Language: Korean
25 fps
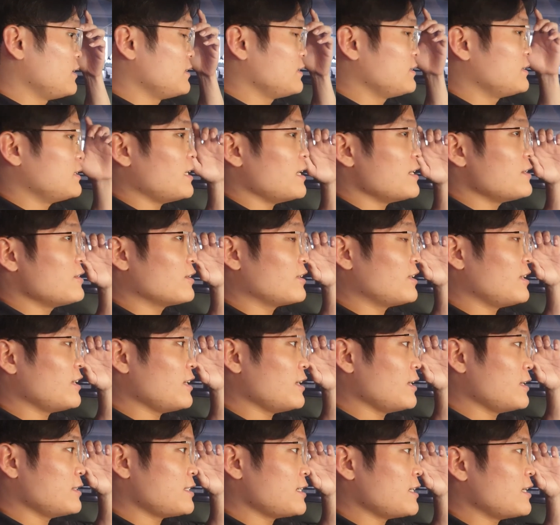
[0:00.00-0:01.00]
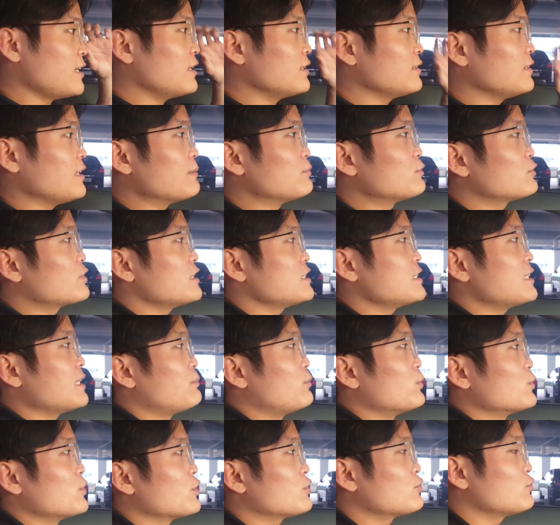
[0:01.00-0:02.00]
자, 이렇게 차량 내부까지 다
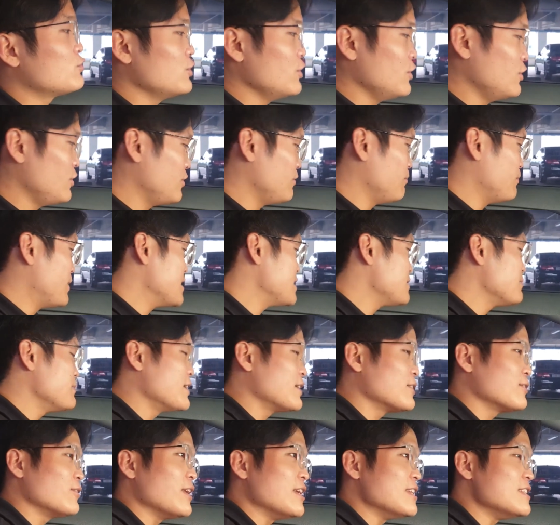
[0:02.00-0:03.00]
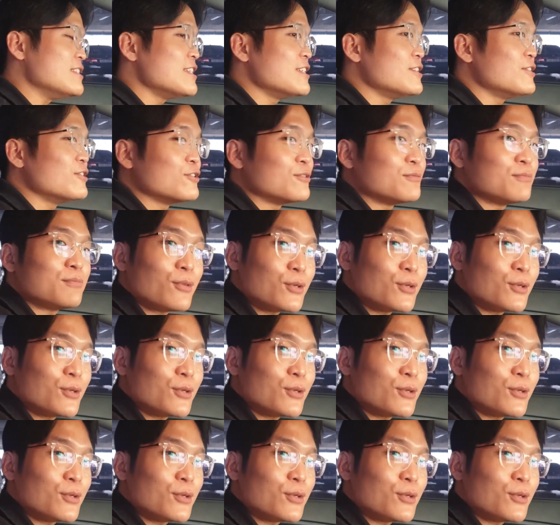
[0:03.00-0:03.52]
보셨고요. 마지막으로 엔진룸